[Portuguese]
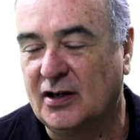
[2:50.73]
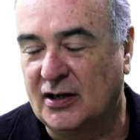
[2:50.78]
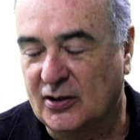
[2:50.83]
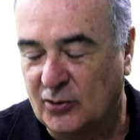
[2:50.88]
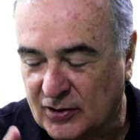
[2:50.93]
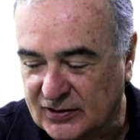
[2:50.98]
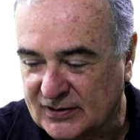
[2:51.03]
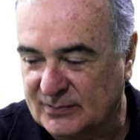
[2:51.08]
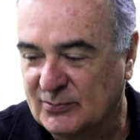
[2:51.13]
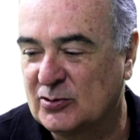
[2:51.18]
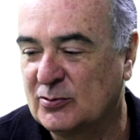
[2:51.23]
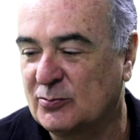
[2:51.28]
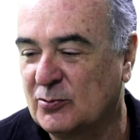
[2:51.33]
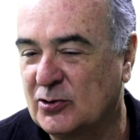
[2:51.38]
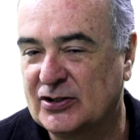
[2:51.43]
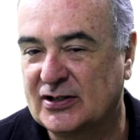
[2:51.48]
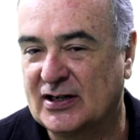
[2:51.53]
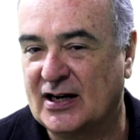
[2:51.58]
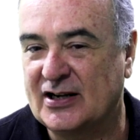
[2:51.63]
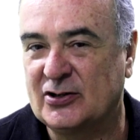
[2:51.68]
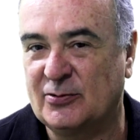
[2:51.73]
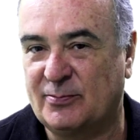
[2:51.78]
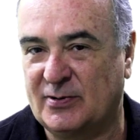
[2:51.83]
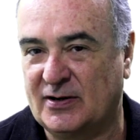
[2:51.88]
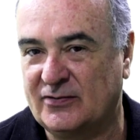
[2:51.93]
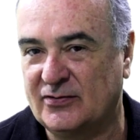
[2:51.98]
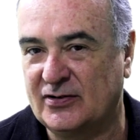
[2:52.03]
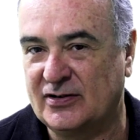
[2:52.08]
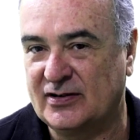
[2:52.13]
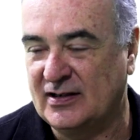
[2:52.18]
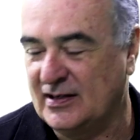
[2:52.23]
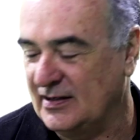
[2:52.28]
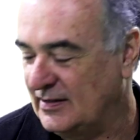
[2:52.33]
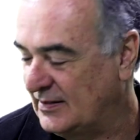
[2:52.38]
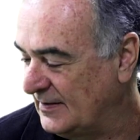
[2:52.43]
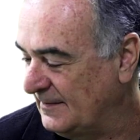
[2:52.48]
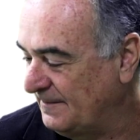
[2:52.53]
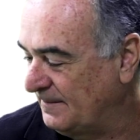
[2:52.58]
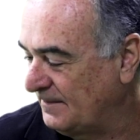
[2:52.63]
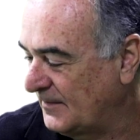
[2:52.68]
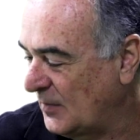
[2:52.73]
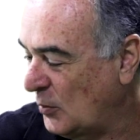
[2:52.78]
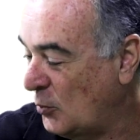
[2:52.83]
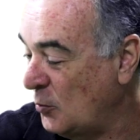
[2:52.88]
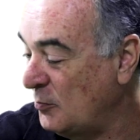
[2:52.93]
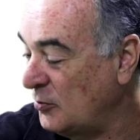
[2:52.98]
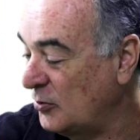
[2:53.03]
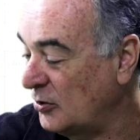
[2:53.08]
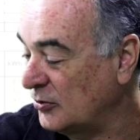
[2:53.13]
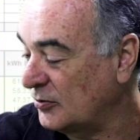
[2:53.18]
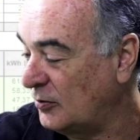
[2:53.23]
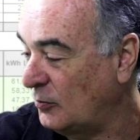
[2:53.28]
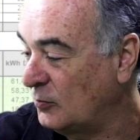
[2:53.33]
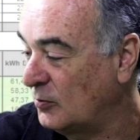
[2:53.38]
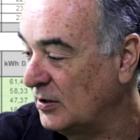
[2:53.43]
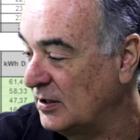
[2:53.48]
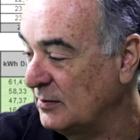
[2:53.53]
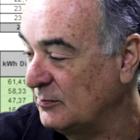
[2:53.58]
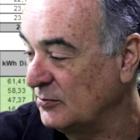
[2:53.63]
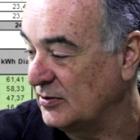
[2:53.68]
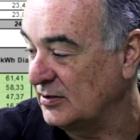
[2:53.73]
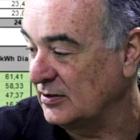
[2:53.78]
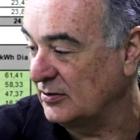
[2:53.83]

Nós vamos mostrar isso para vocês. Como nós calculamos